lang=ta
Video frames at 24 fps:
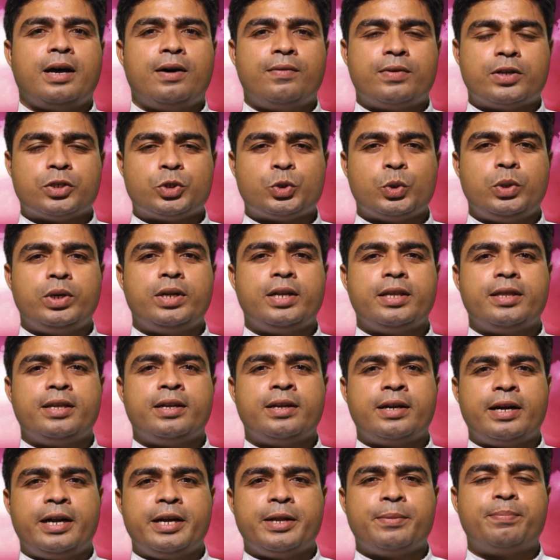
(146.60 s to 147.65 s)
அவர்
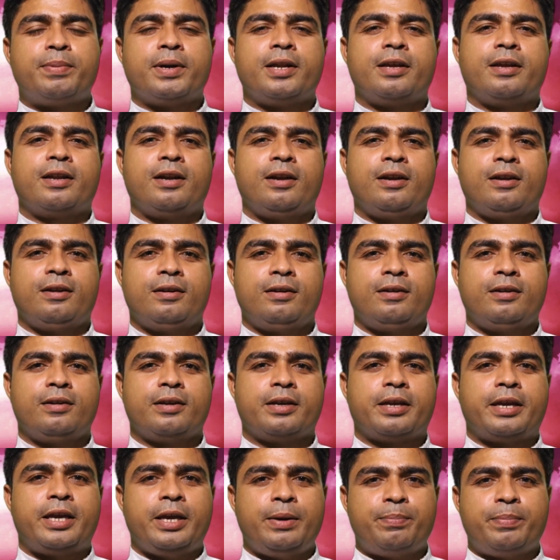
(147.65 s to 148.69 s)
சொன்னதன் அடிப்படையில்
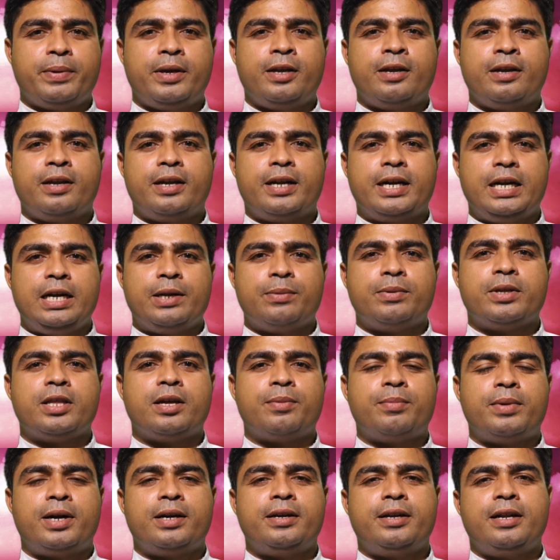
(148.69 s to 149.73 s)
கிபி
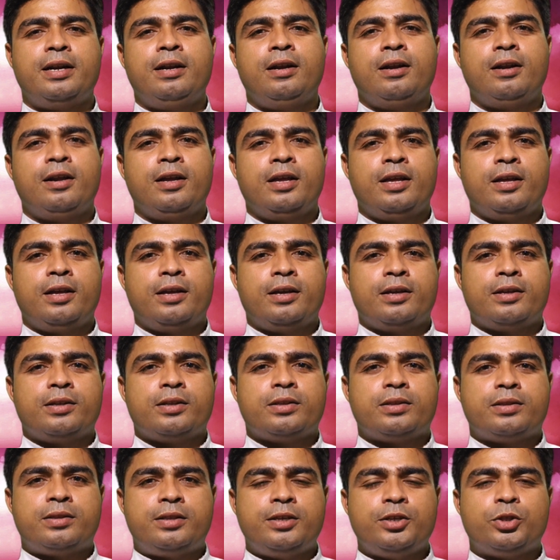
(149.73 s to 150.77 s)
எழுபதாம் ஆண்டில்
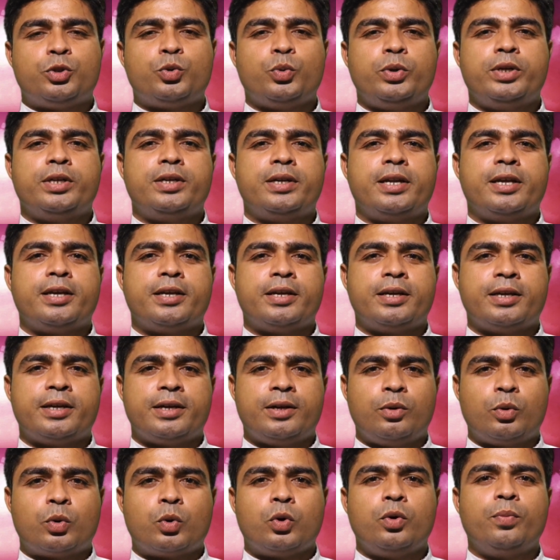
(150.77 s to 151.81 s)
தீத்து என்ற
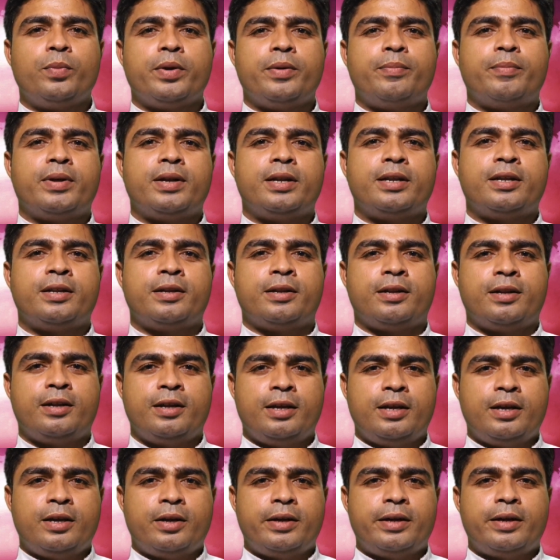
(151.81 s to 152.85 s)
ரோமை மன்னன்
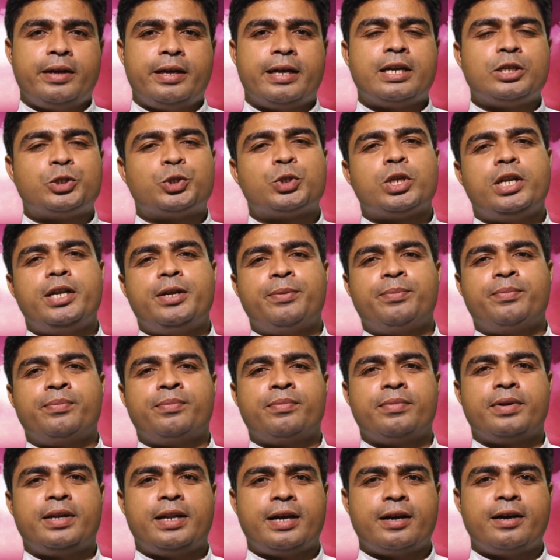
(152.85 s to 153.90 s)
எருசலேம்
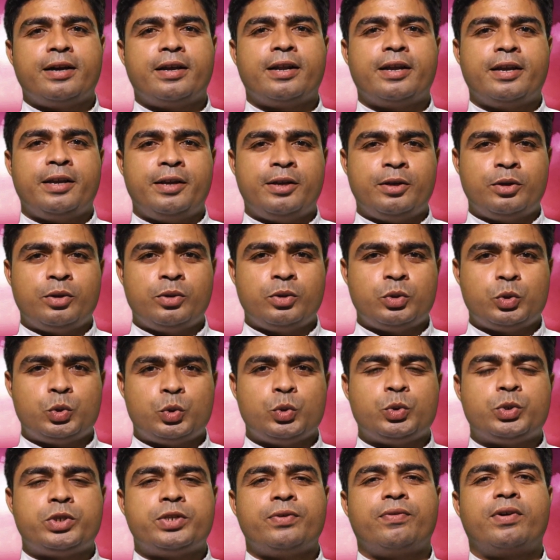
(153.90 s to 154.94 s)
நகரை
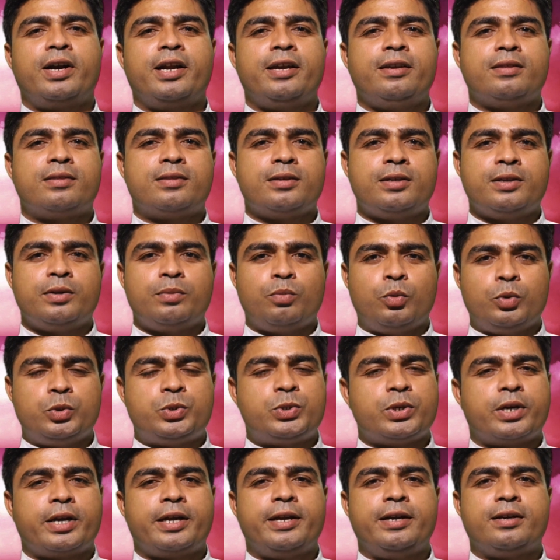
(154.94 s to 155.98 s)
சுற்றி வளைத்து
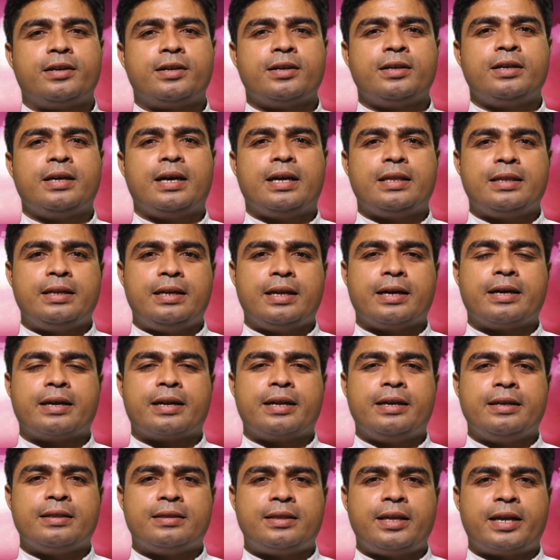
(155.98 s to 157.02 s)
முற்றுகையிட்டு அந்த
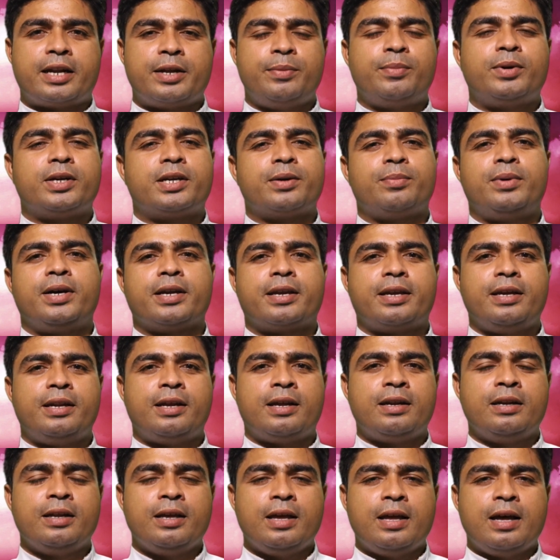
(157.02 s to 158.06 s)
நகரை
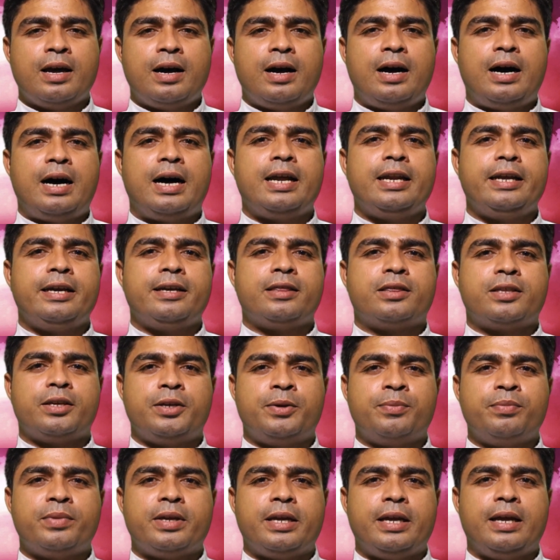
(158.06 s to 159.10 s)
தரைமட்டமாக்கினான்
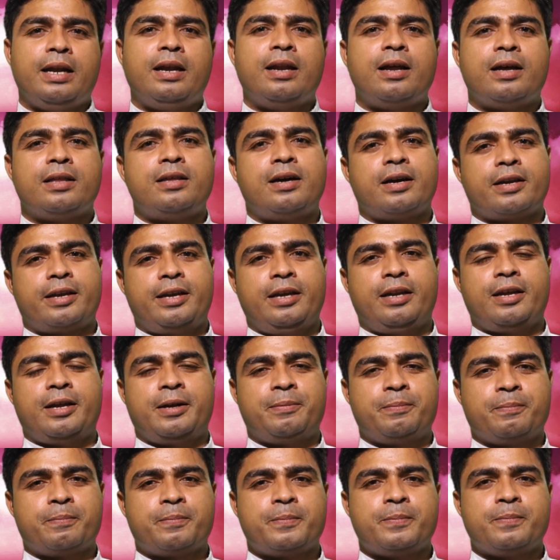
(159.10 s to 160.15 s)
ஆலயத்தையும்
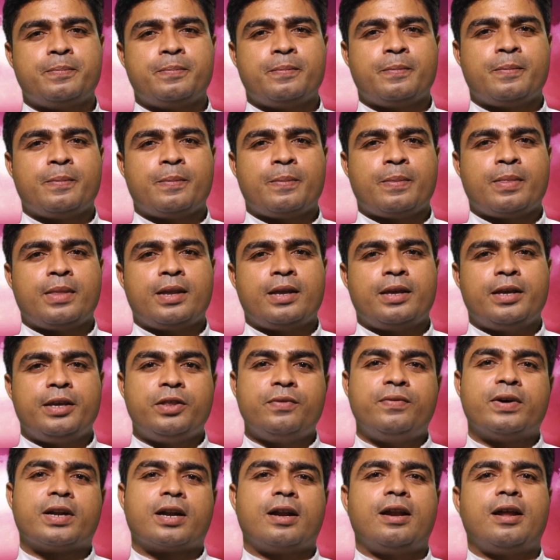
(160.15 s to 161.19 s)
இல்லாதாக்கினான்
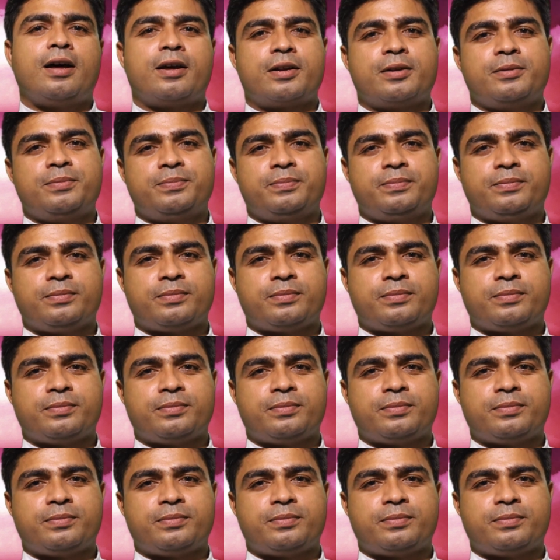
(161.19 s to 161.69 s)
இது வரலாறு